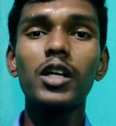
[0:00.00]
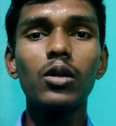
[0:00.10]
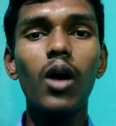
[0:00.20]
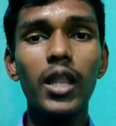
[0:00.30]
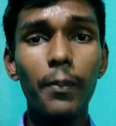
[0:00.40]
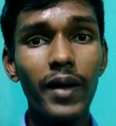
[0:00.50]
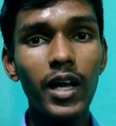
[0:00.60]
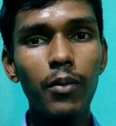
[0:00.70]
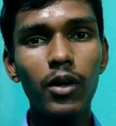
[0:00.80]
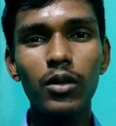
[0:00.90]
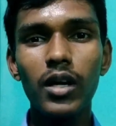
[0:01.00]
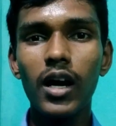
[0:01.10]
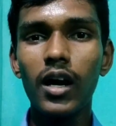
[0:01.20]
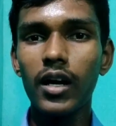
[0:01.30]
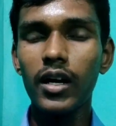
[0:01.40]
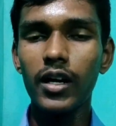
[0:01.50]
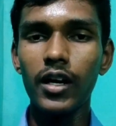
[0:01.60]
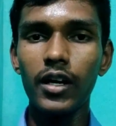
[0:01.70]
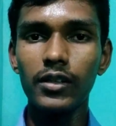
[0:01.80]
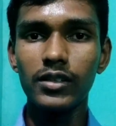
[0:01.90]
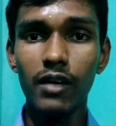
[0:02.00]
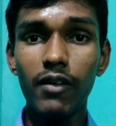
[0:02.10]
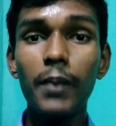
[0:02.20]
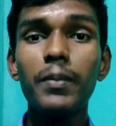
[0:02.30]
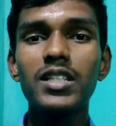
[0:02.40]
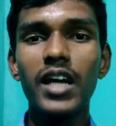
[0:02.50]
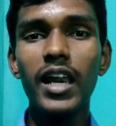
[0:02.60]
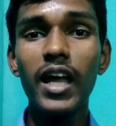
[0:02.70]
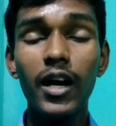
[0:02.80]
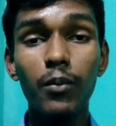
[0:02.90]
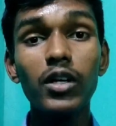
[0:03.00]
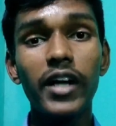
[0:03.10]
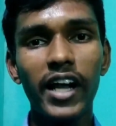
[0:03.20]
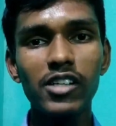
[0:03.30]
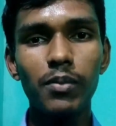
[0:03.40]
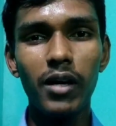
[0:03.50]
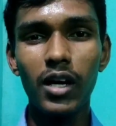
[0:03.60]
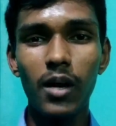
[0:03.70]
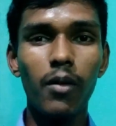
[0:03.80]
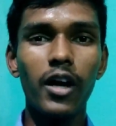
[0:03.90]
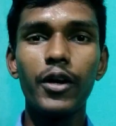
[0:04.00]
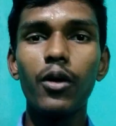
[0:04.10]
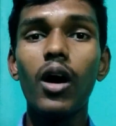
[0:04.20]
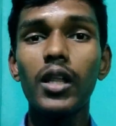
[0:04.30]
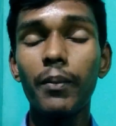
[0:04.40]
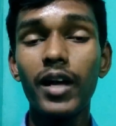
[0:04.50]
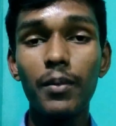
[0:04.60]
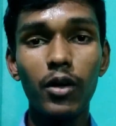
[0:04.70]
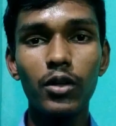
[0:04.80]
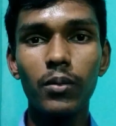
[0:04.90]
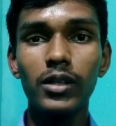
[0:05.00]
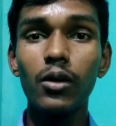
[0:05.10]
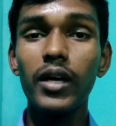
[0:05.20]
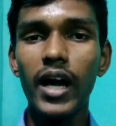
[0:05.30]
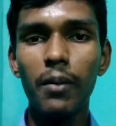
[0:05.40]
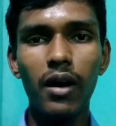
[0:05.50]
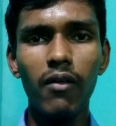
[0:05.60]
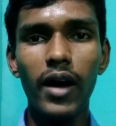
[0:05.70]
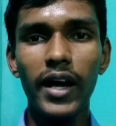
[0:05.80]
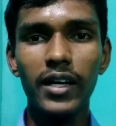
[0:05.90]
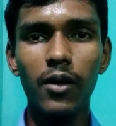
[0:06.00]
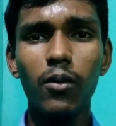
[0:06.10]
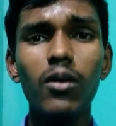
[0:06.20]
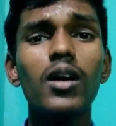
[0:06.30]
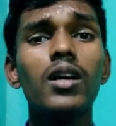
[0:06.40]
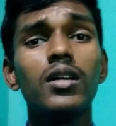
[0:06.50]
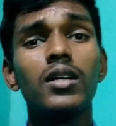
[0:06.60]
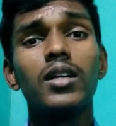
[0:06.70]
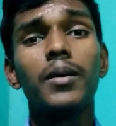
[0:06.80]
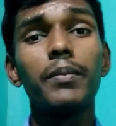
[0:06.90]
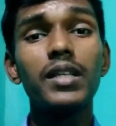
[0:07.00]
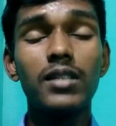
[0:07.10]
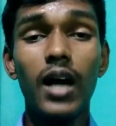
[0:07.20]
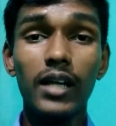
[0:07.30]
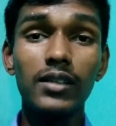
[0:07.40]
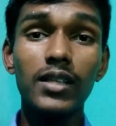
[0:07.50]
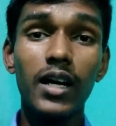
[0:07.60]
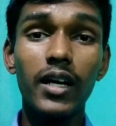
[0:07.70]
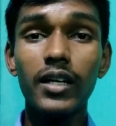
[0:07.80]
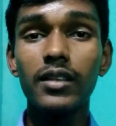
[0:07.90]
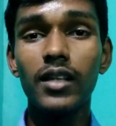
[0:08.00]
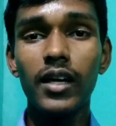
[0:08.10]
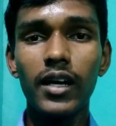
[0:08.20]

மட்டும் அந்த மேல் பகுதிக்கான தவிர மிச்சம் எல்லா இடமும் டிரான்ஸ்பரண்ட்டாக மாறிடும் அந்த மேல் பகுதி மட்டும் கேமராவாக ஆக்ட் ஆகும் மிச்ச அதுதாங்க இந்த